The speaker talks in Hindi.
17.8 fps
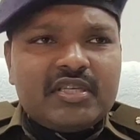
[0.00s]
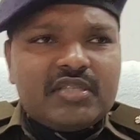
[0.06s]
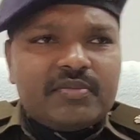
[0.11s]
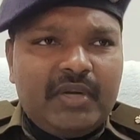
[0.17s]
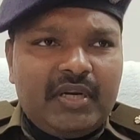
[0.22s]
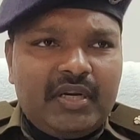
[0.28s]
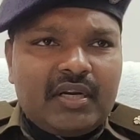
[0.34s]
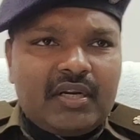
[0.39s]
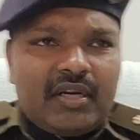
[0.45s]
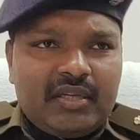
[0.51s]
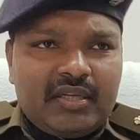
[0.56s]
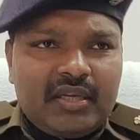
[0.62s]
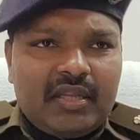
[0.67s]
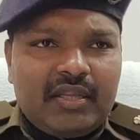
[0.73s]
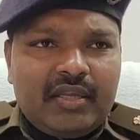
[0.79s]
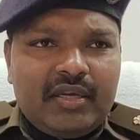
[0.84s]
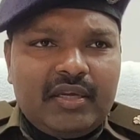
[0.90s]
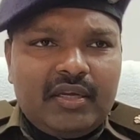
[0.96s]
बिज़नेस में एंटर कर
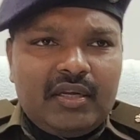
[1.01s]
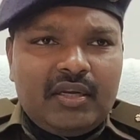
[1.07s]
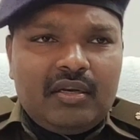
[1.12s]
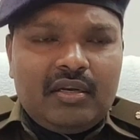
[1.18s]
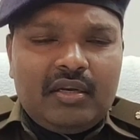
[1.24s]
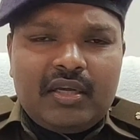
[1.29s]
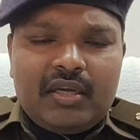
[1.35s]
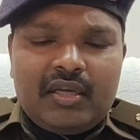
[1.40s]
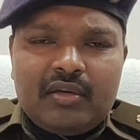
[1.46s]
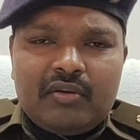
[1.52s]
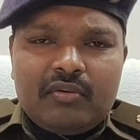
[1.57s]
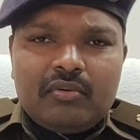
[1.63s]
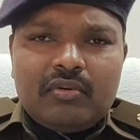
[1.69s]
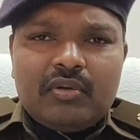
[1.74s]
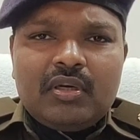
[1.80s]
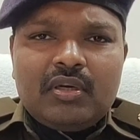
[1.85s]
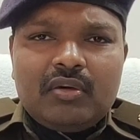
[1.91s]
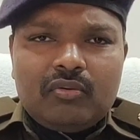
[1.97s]
जाते हैं
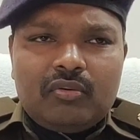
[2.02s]
लेकिन